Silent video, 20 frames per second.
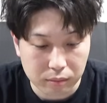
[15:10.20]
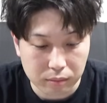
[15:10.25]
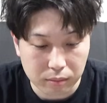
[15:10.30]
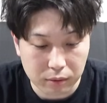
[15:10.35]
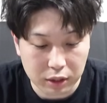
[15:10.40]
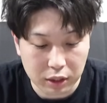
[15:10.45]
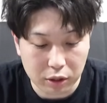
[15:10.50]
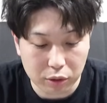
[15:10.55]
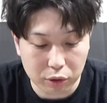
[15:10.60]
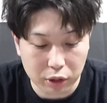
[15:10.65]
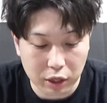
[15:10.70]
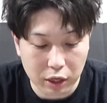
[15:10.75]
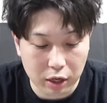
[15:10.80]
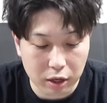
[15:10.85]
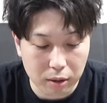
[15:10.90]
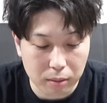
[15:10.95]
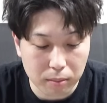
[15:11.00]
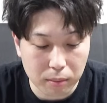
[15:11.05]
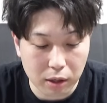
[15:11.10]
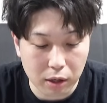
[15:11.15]
まあ、なの
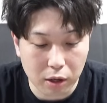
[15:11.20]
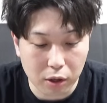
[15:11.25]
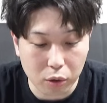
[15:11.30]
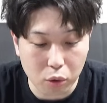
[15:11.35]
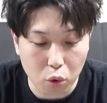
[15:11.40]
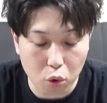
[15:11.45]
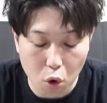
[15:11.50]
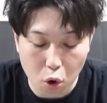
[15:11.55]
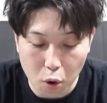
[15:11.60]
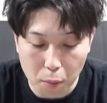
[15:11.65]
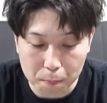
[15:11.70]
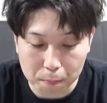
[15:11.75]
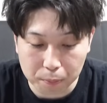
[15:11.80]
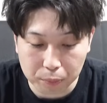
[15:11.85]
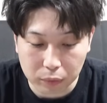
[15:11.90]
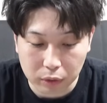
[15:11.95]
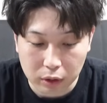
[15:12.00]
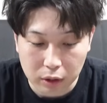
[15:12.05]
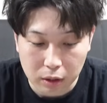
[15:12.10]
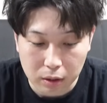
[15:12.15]
で、まあ、ここ、
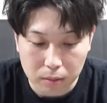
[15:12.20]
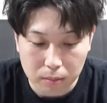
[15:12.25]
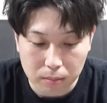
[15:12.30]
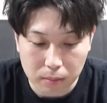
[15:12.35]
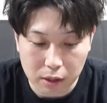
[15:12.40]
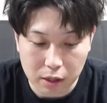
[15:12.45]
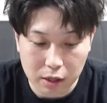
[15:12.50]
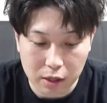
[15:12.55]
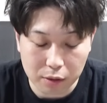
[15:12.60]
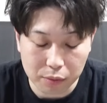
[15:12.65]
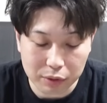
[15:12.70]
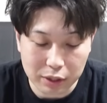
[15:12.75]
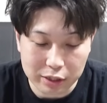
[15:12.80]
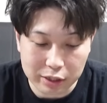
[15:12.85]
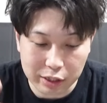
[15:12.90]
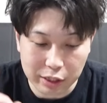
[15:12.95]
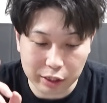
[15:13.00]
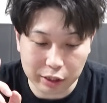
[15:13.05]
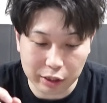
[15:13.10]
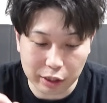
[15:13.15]
まあ、不可
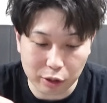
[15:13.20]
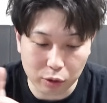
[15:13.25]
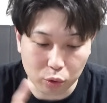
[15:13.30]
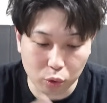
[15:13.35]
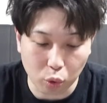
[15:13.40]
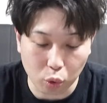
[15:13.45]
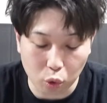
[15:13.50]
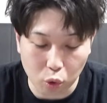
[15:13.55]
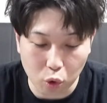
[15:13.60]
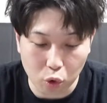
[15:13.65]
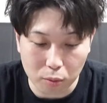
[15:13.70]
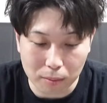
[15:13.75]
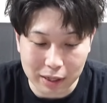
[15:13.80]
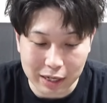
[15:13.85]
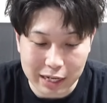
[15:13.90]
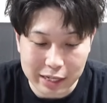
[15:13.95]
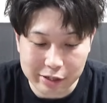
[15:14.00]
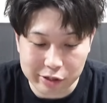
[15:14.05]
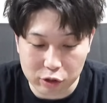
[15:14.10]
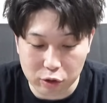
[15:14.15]
思議っていう特攻、ま
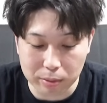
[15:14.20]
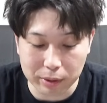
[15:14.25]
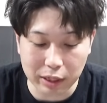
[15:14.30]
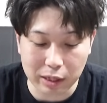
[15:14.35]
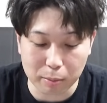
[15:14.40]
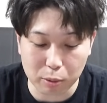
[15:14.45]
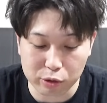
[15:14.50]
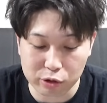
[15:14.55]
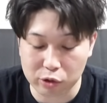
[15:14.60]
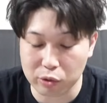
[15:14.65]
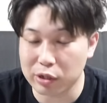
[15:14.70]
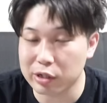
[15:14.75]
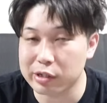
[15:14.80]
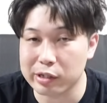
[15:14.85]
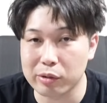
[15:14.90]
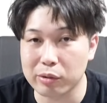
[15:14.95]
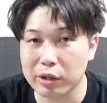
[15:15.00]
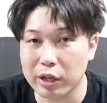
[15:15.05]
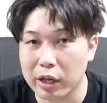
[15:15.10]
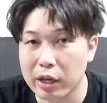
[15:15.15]
あ、レンジのみたいなポジションで
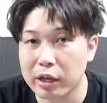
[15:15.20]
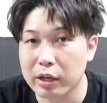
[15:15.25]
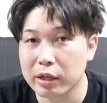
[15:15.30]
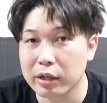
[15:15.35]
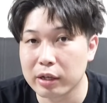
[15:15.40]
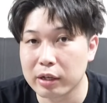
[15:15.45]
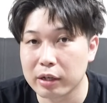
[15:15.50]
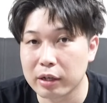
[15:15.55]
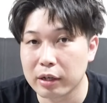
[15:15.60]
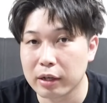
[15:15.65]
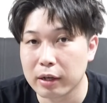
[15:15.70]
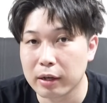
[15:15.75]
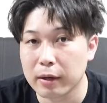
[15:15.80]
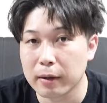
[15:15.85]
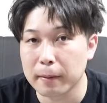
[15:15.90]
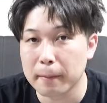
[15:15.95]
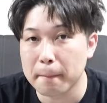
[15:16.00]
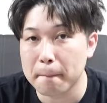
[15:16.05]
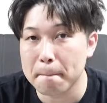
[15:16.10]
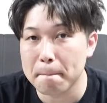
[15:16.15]
すけどね。そうだ
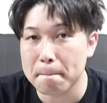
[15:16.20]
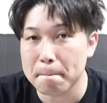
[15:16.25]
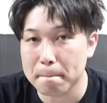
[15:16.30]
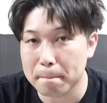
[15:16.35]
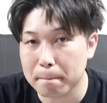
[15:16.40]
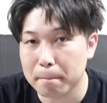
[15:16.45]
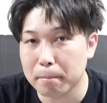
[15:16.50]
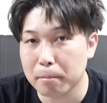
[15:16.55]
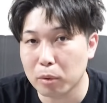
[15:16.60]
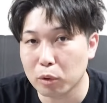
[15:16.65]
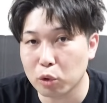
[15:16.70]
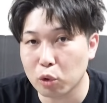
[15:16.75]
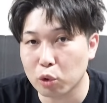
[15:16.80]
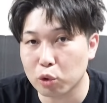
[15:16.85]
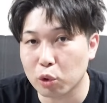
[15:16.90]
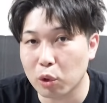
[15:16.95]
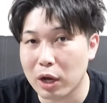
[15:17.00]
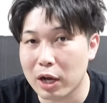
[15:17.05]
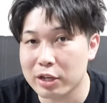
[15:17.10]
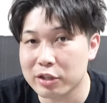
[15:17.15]
ね。うん、持っと
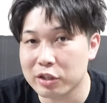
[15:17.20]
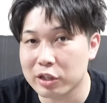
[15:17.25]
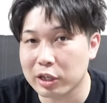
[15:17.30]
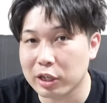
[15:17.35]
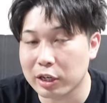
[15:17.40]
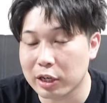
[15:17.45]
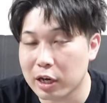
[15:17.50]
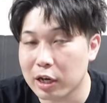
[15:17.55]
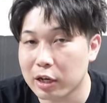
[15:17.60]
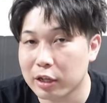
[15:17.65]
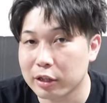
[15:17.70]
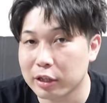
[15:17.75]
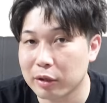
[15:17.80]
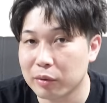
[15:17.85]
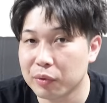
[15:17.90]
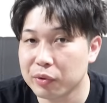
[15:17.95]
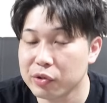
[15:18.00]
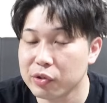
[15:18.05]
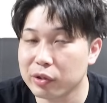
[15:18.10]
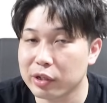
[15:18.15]
くと安心かな。
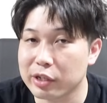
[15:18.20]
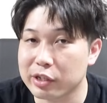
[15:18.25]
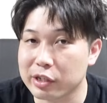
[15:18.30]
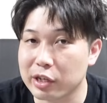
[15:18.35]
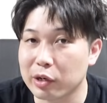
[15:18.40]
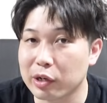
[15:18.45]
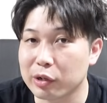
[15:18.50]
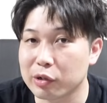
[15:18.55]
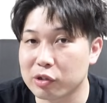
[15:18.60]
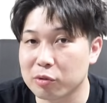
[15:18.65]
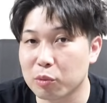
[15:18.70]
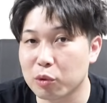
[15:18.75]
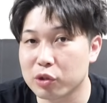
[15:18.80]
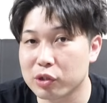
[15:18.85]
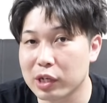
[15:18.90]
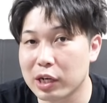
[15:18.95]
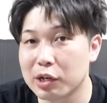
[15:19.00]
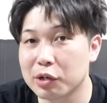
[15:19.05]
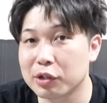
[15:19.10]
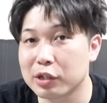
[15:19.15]
で、複数台使う可能性もこ
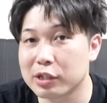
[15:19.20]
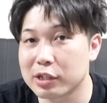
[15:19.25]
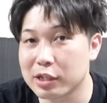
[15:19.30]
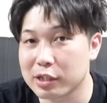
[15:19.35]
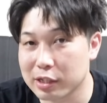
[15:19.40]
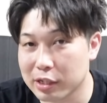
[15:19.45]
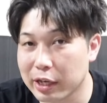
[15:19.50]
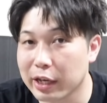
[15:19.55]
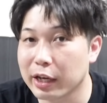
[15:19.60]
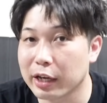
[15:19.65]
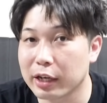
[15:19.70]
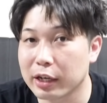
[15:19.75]
いつはあるんで、全然。